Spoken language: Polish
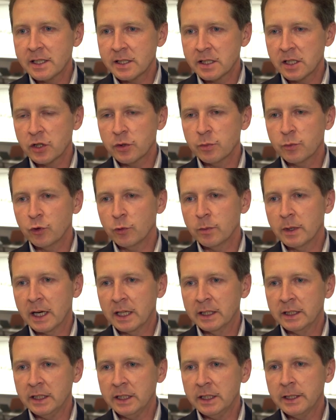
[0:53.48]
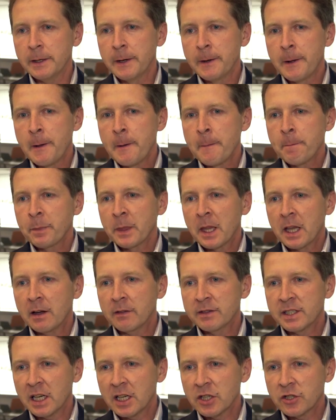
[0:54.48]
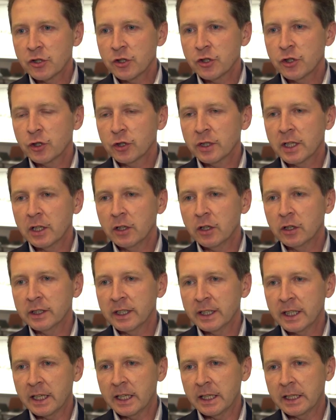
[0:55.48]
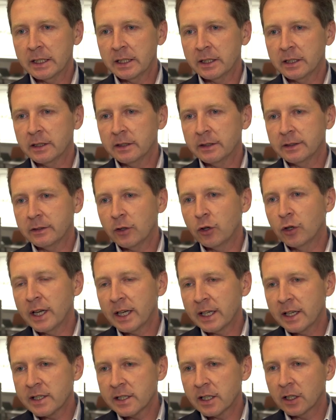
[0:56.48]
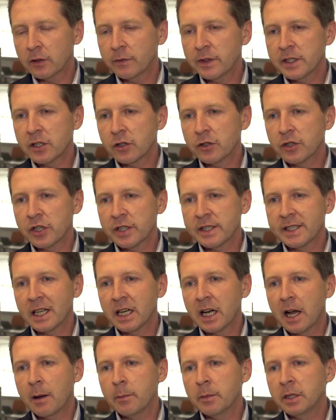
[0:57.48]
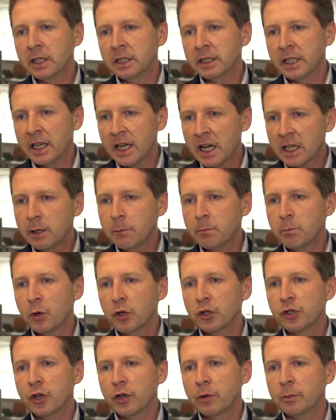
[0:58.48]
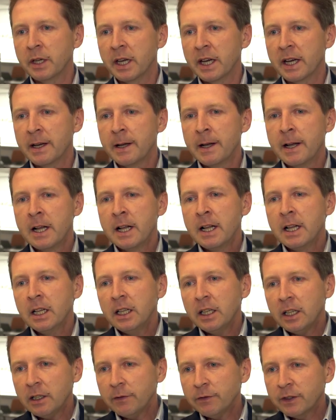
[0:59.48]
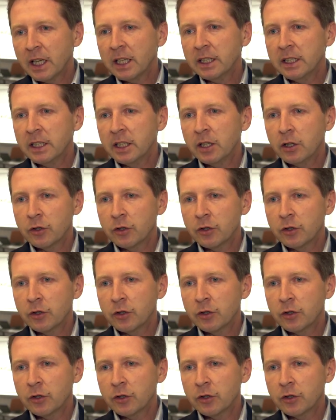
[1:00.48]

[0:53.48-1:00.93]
jesteśmy ubrani, w zależności od tego, na o jakie stanowisko się staramy, na jakim poziomie, i wtedy